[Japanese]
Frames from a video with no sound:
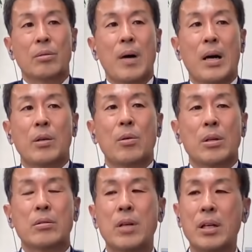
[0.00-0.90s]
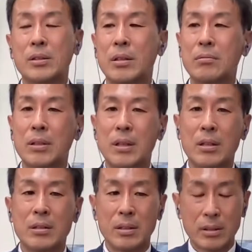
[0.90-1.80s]
まあ8日の解散は
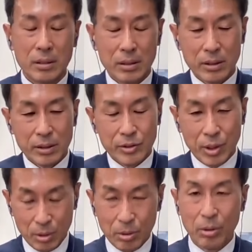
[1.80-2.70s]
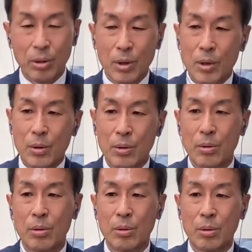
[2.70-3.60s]
ないにせよ
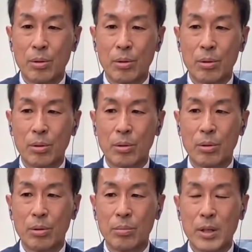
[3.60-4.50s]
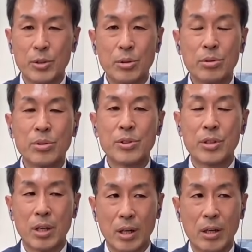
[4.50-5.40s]
おまあ、19日か